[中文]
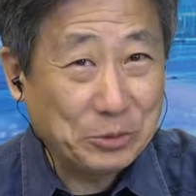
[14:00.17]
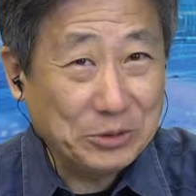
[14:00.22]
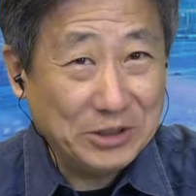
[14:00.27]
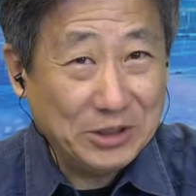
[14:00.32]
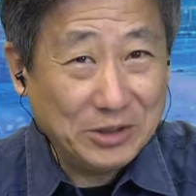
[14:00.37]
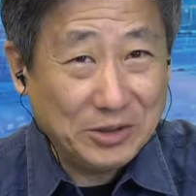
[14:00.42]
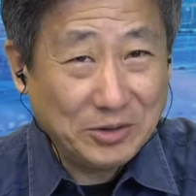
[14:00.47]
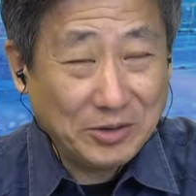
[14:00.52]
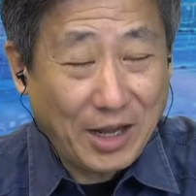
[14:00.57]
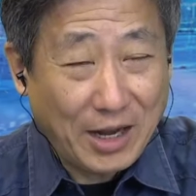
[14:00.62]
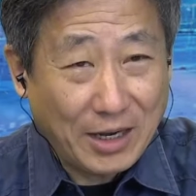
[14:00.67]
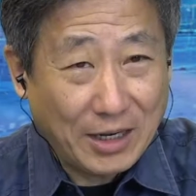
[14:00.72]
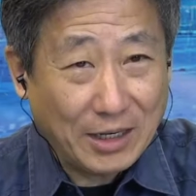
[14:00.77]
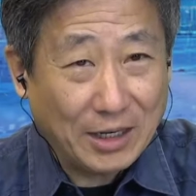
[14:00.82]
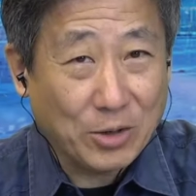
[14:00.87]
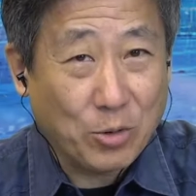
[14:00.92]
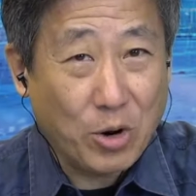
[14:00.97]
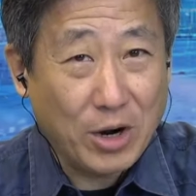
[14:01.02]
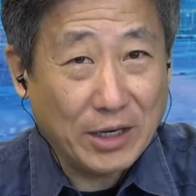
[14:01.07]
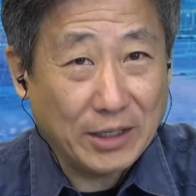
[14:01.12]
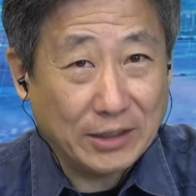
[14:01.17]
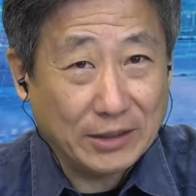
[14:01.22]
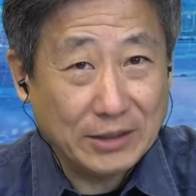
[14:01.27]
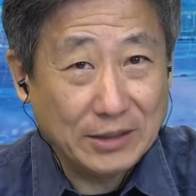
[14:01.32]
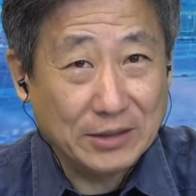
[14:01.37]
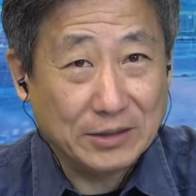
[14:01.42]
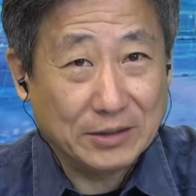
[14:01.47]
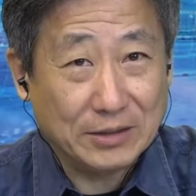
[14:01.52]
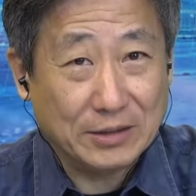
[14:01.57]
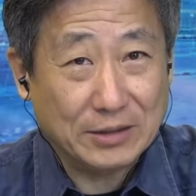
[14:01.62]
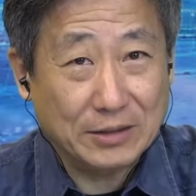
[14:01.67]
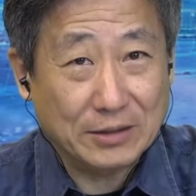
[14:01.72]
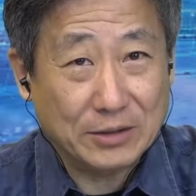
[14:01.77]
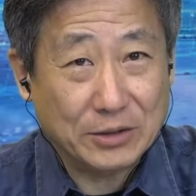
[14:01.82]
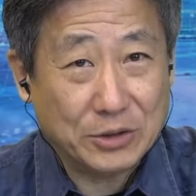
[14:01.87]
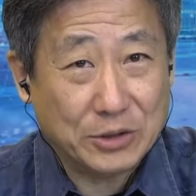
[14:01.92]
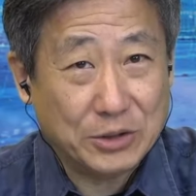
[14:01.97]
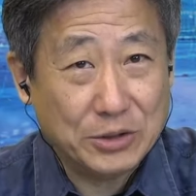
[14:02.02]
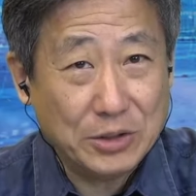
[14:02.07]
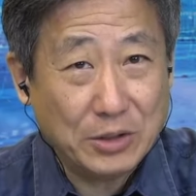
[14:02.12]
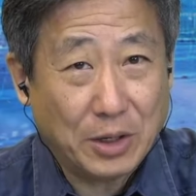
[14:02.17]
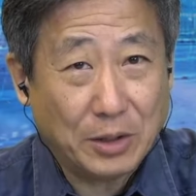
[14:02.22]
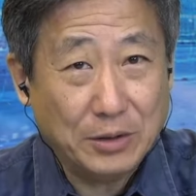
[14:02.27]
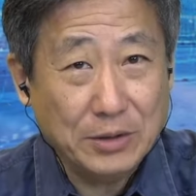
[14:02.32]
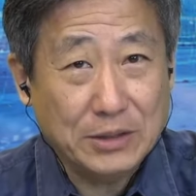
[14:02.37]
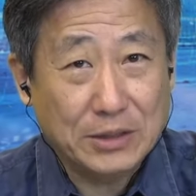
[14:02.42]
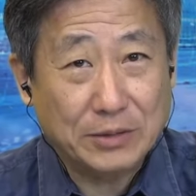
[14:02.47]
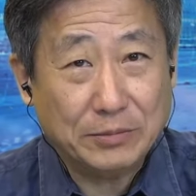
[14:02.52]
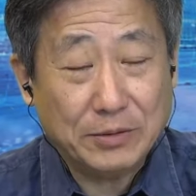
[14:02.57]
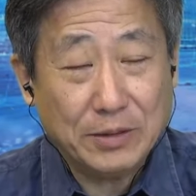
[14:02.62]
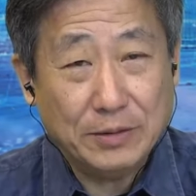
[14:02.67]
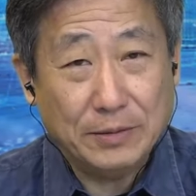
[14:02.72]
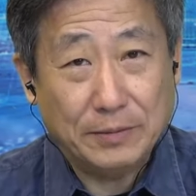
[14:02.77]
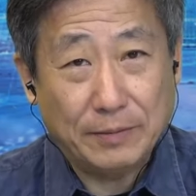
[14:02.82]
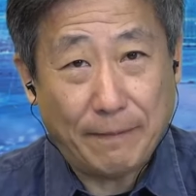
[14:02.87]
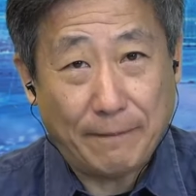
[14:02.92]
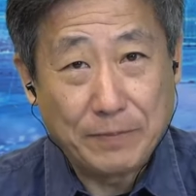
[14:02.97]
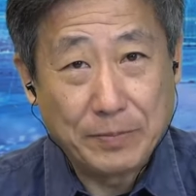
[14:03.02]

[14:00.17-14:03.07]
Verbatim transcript: 一大块地啊，十好几万